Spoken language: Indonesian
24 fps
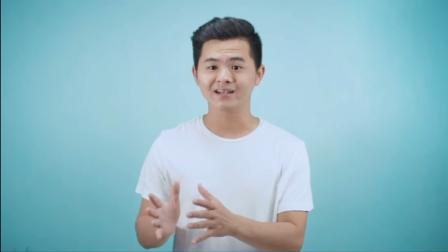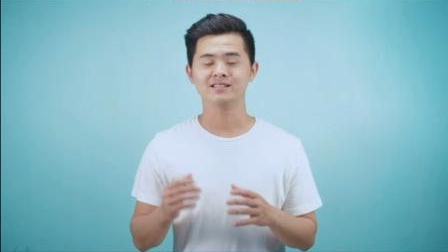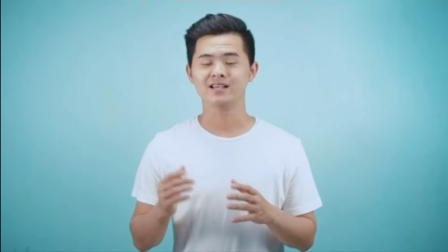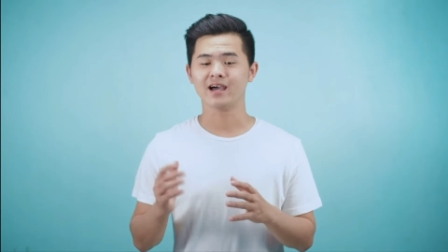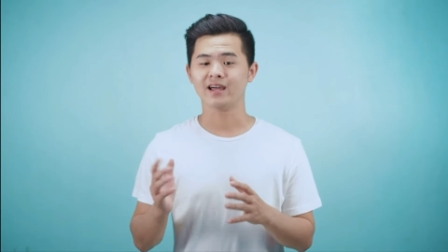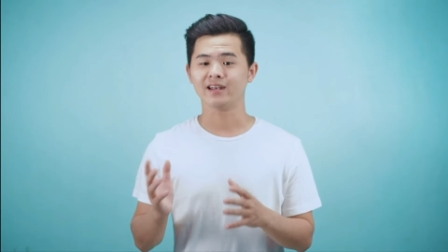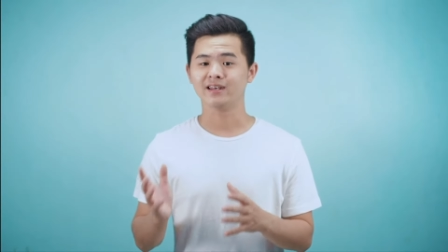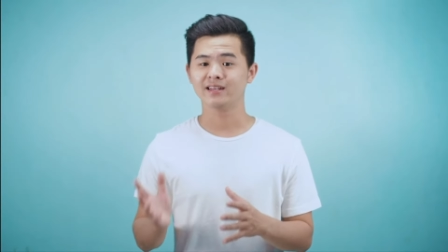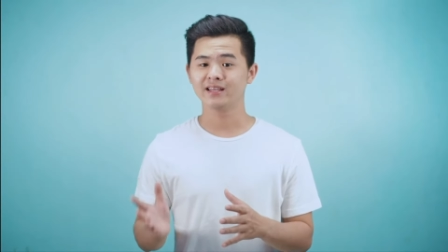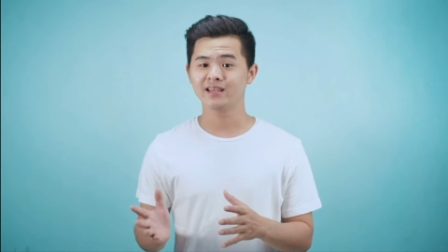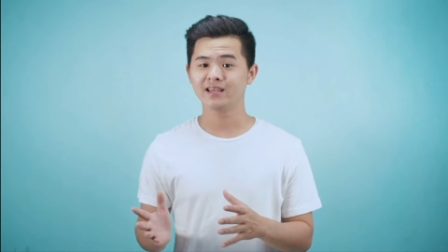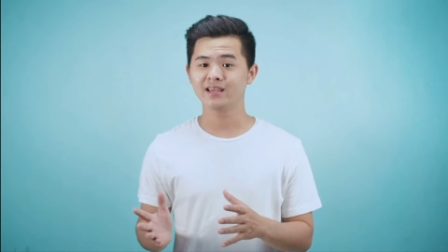
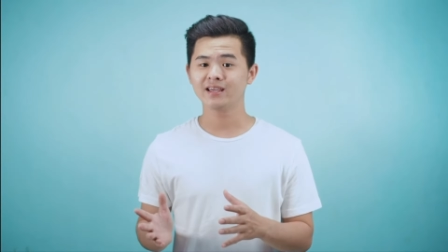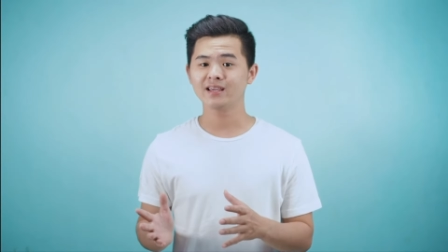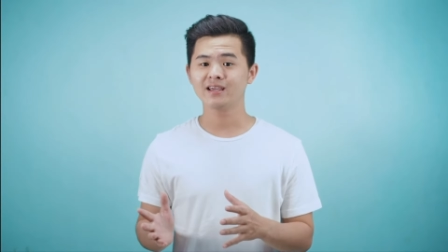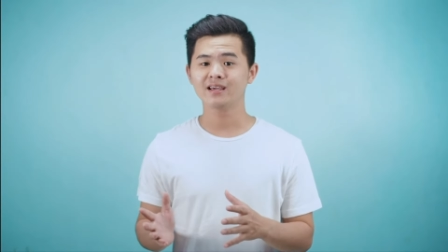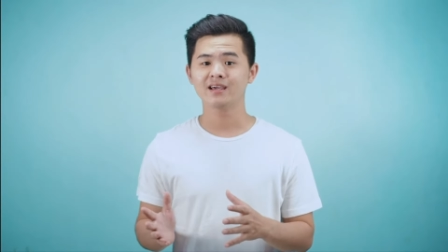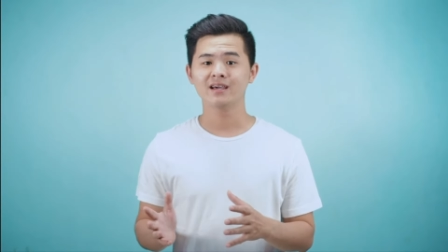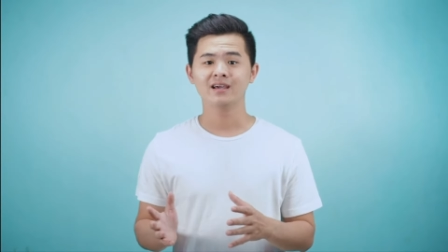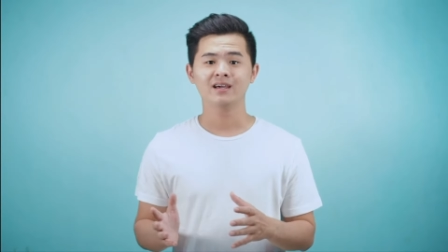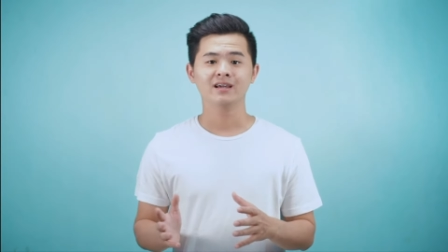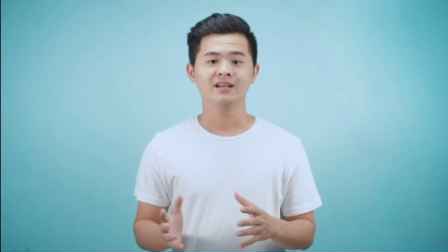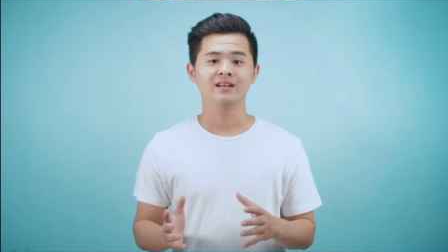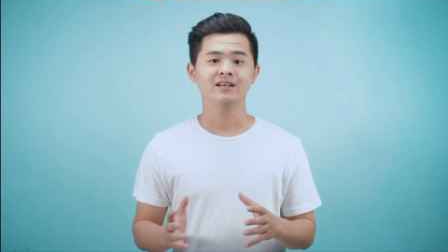
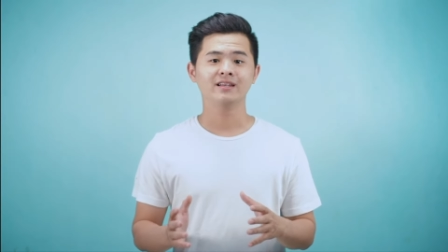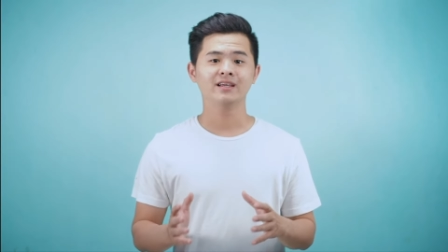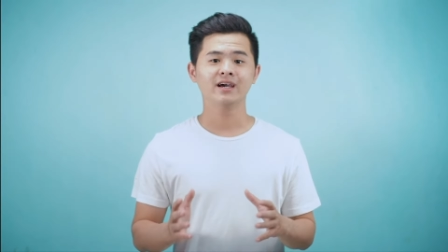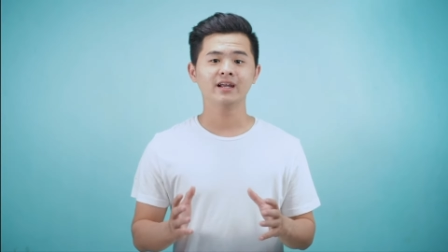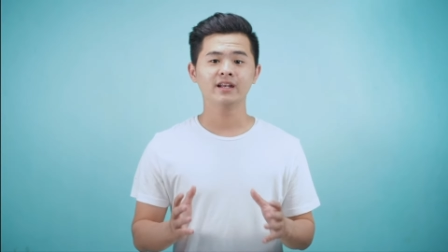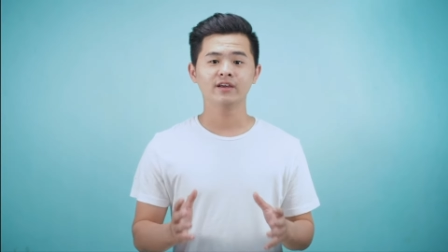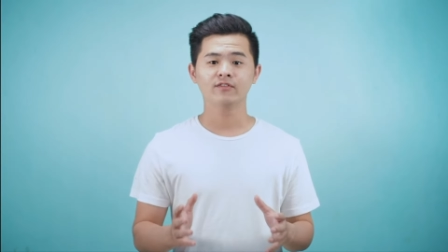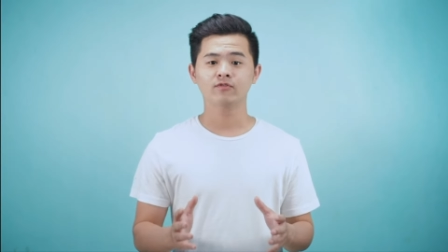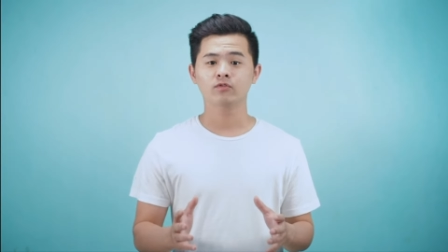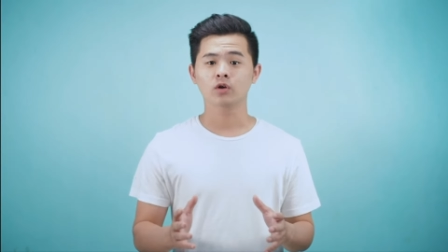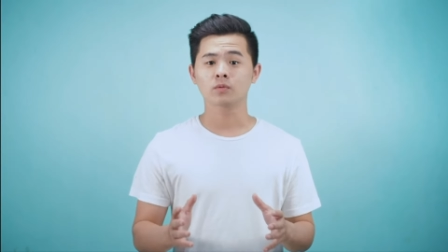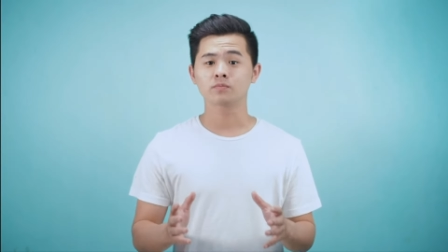Jadi, dia
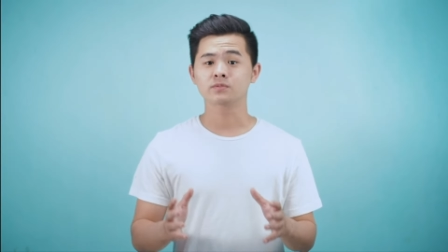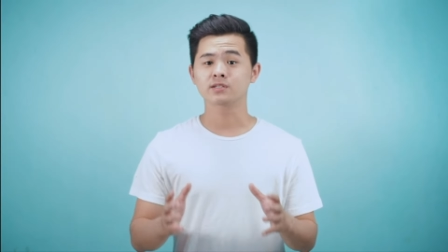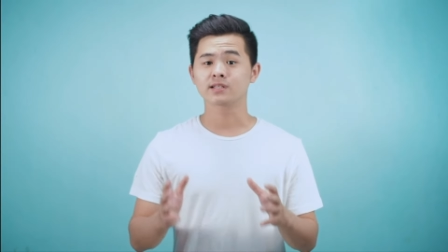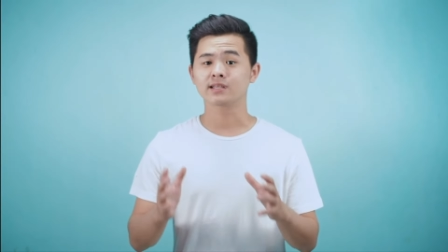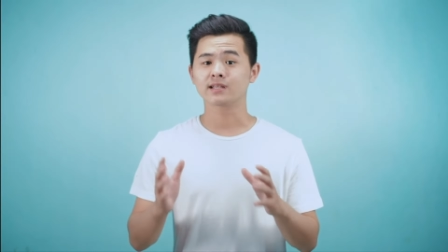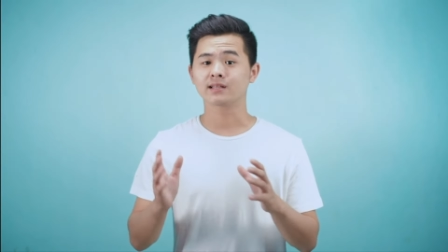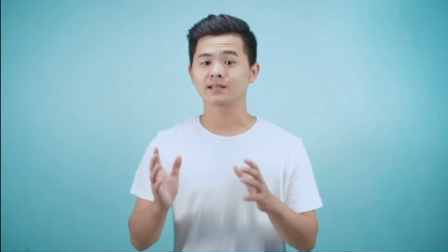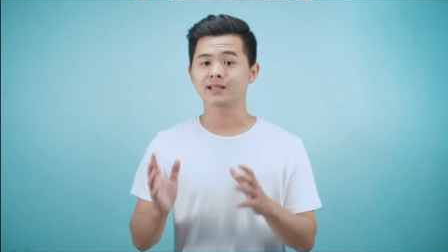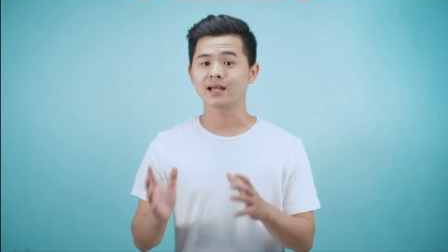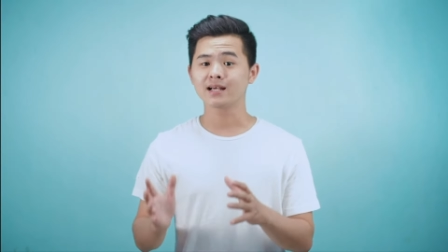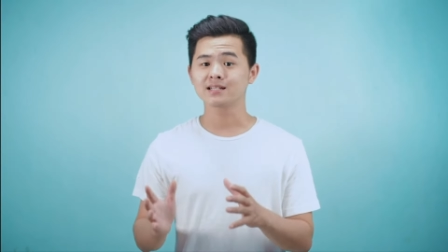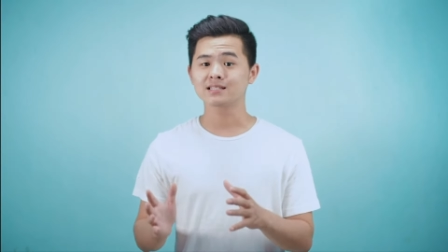develop
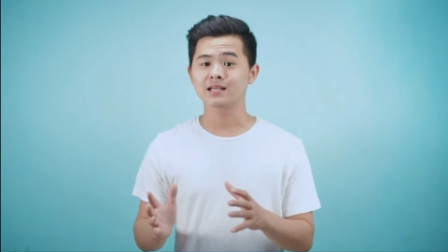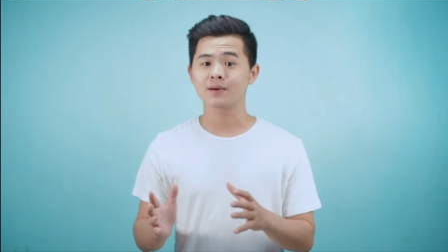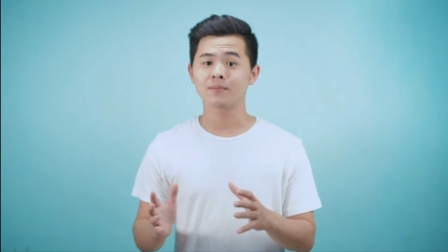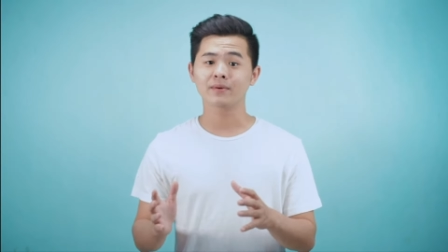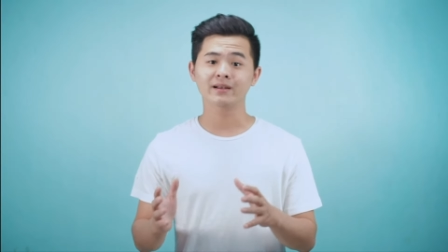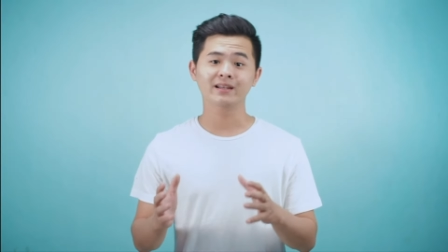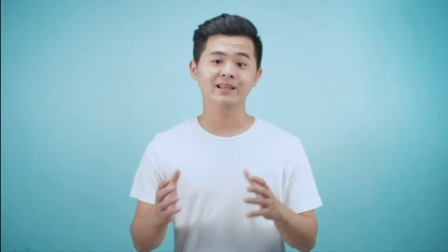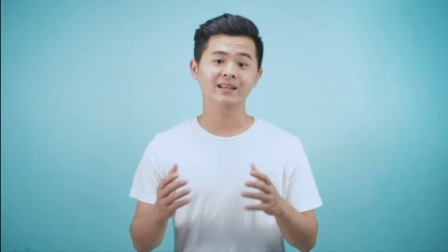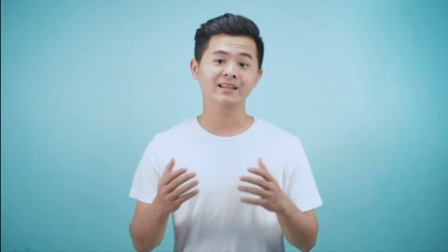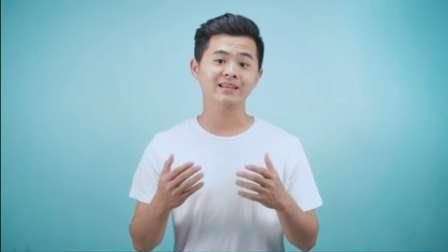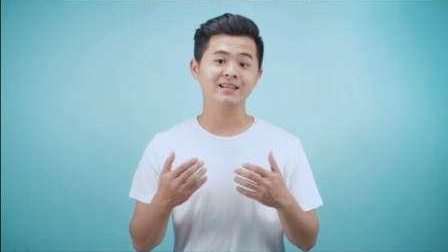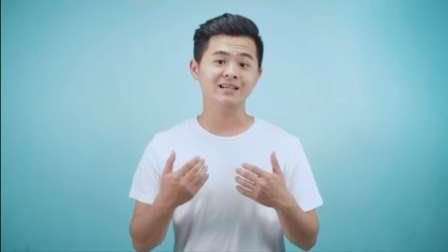cerita sama
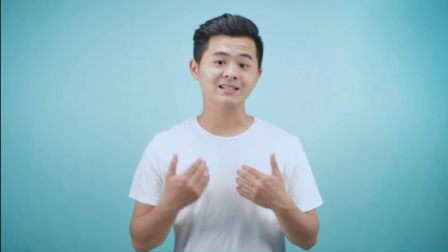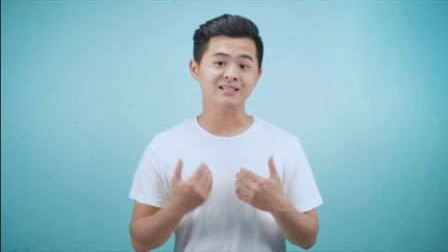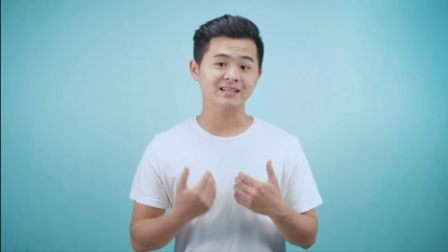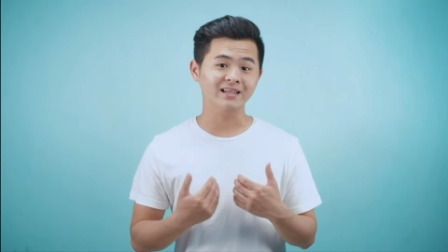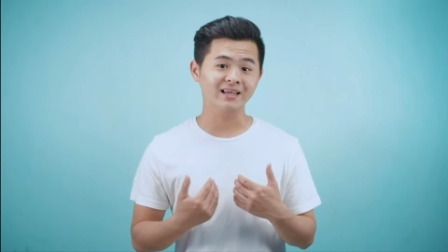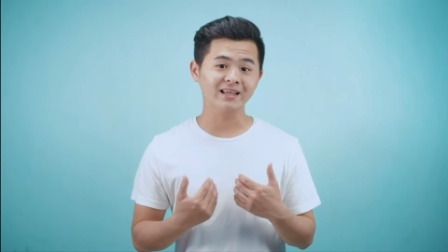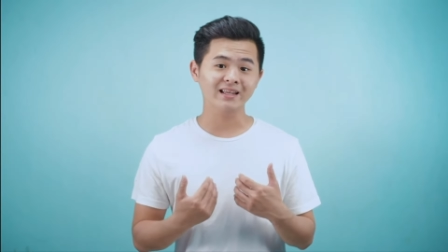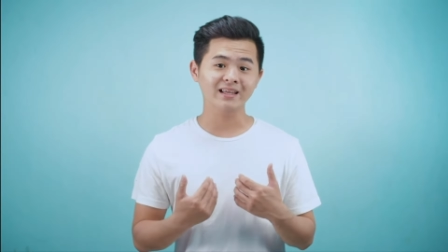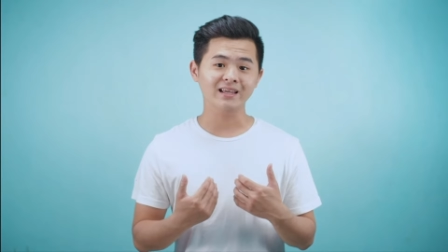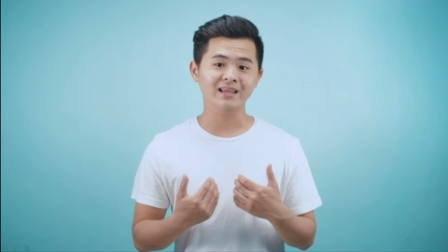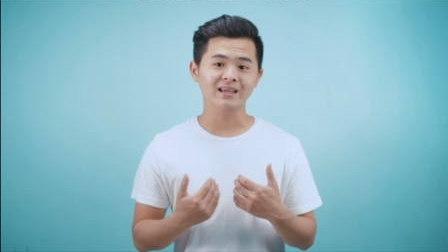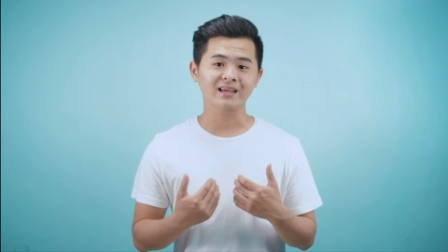dirinya
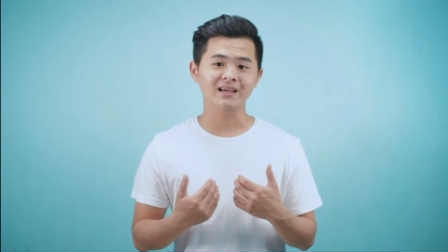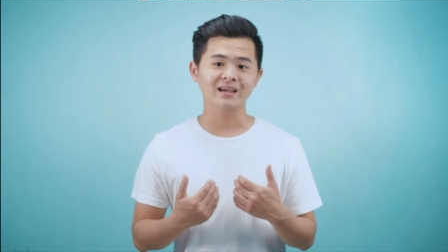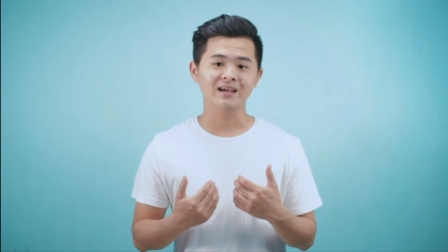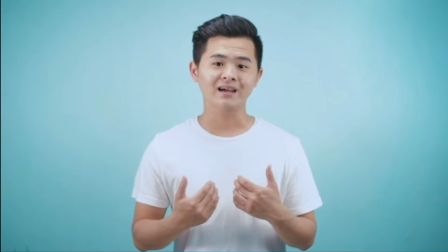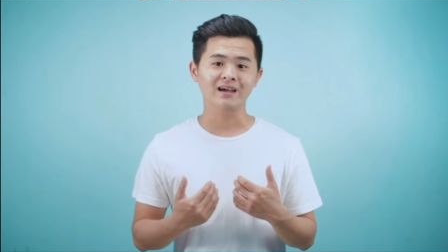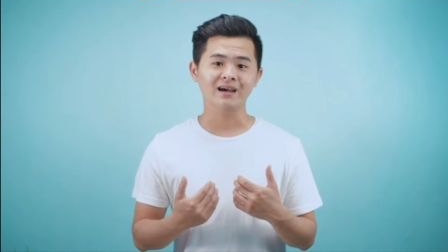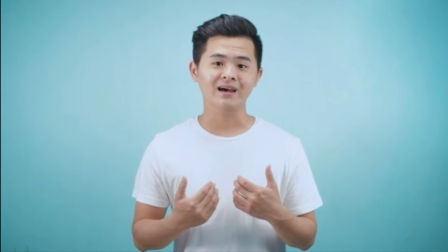sendiri